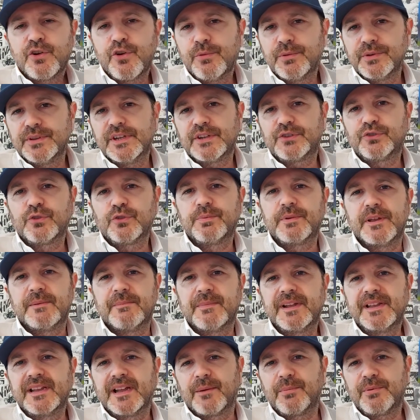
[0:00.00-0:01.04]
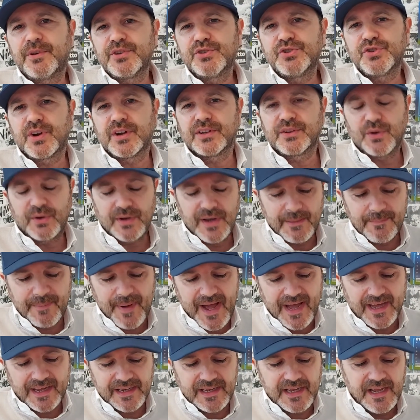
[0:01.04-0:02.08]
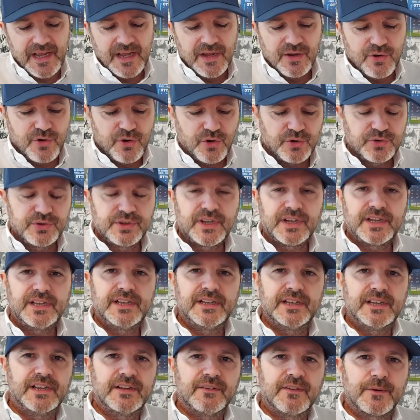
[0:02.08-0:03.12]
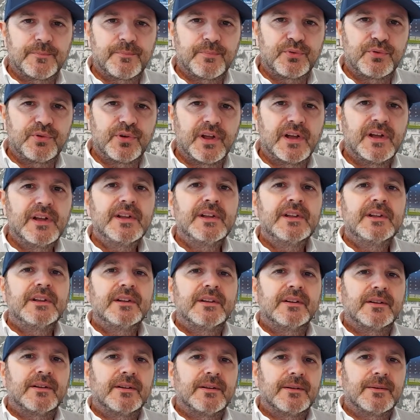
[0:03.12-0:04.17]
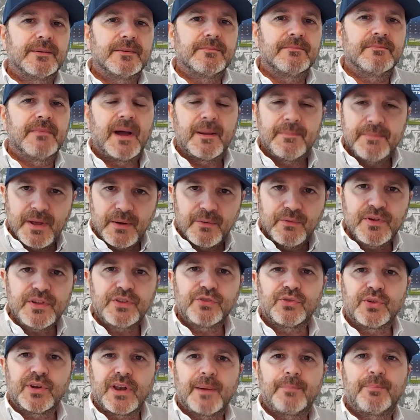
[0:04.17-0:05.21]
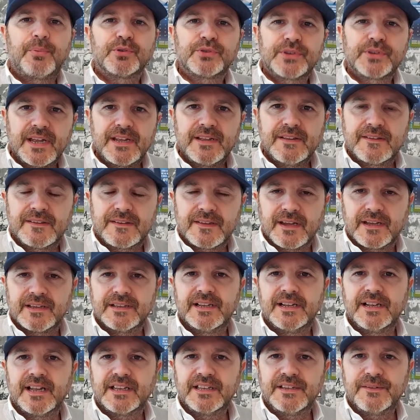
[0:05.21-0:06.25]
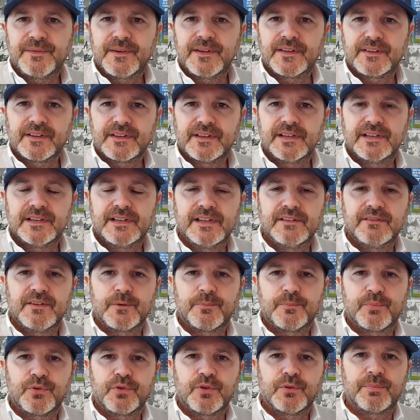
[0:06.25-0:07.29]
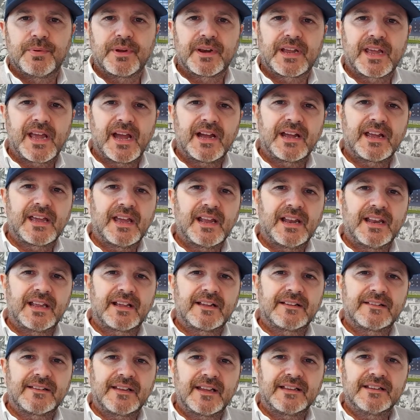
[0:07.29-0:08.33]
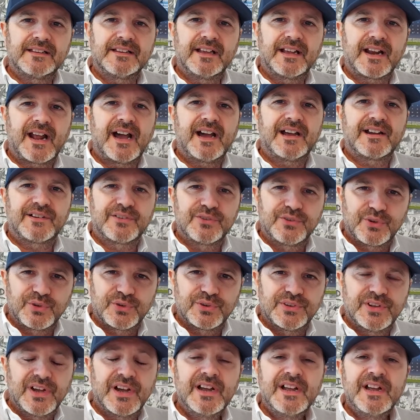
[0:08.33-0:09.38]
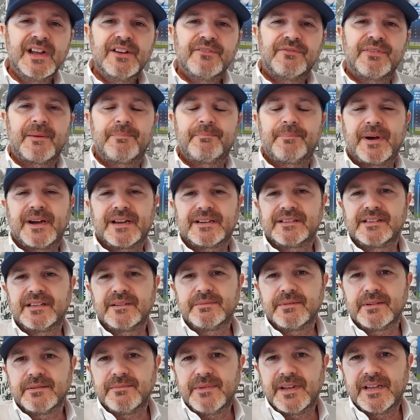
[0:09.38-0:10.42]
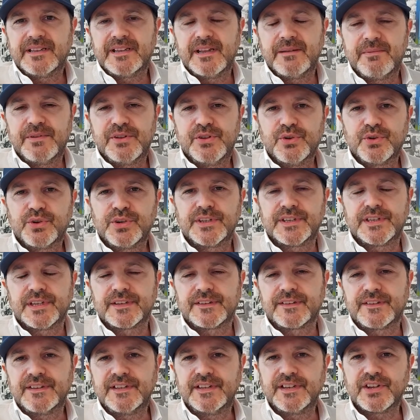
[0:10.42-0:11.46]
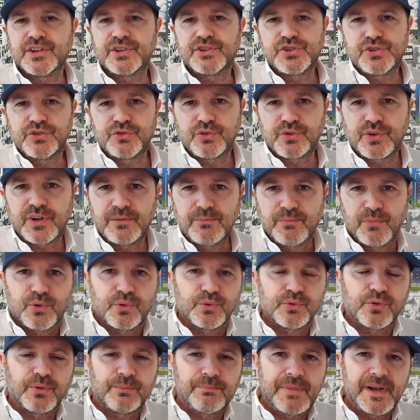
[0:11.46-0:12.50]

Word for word: Come ho detto prima, il Napoli ha giocato alla pari con il Liverpool. Eh, abbiamo visto la potenza della difesa del Liverpool perché anche Alexander Arnold fa parte per me dei migliori terzini che ci sono al mondo.